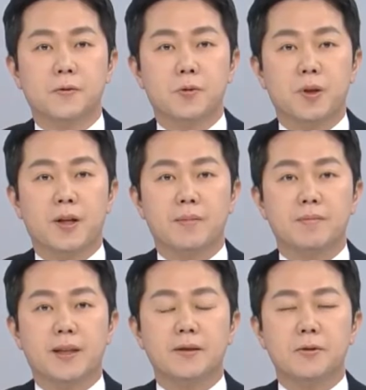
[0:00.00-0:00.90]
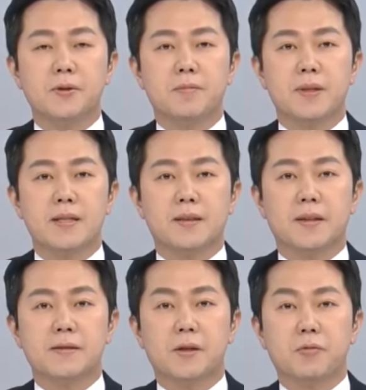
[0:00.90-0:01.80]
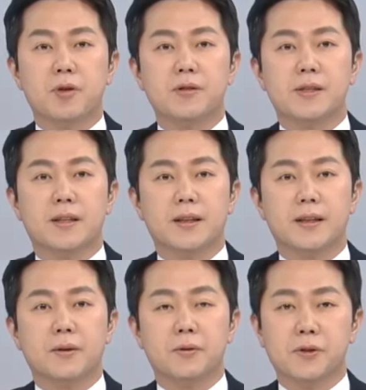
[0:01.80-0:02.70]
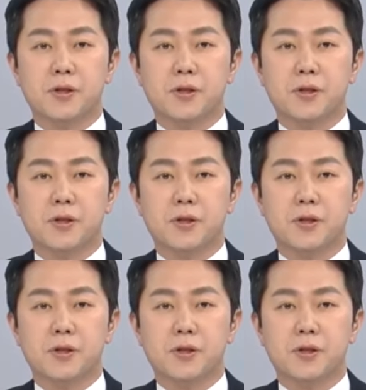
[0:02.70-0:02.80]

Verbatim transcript: 국민의힘 한동훈 비상대책위원장이 오는